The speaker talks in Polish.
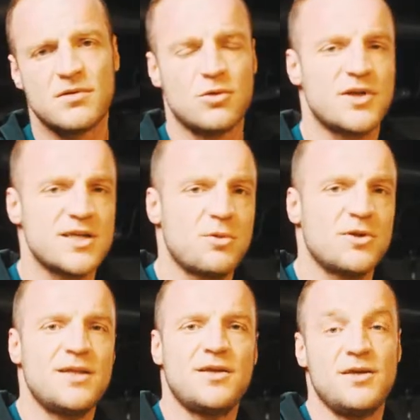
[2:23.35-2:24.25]
Krótkie
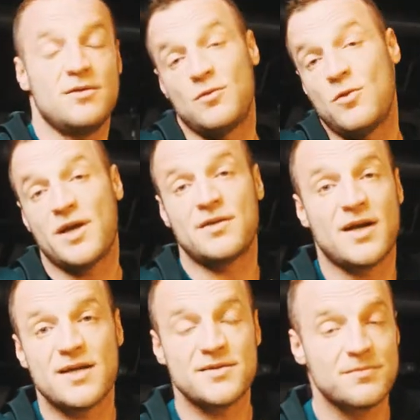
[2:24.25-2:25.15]
spodenki, długie,
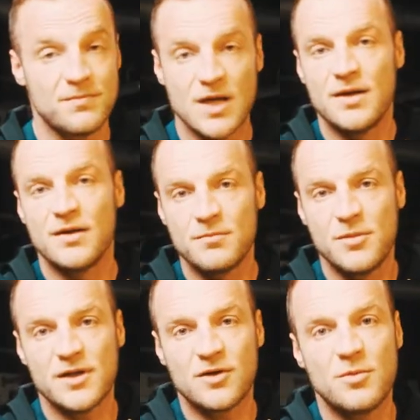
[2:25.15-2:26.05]
dres,
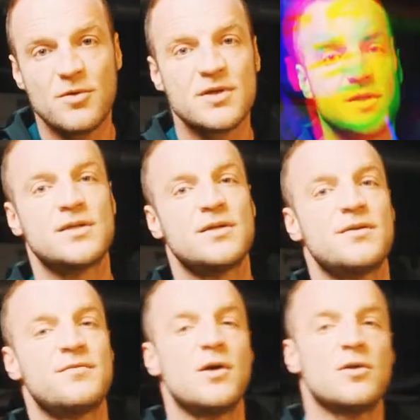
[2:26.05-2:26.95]
byle tylko były
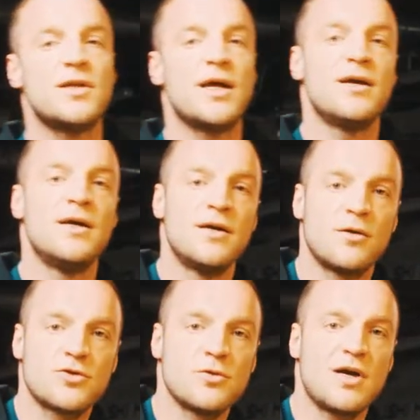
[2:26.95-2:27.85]
y, wygodne,
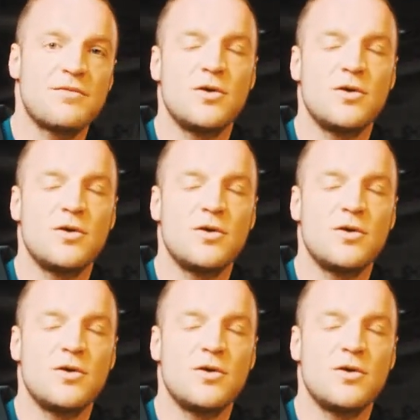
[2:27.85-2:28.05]
koszulka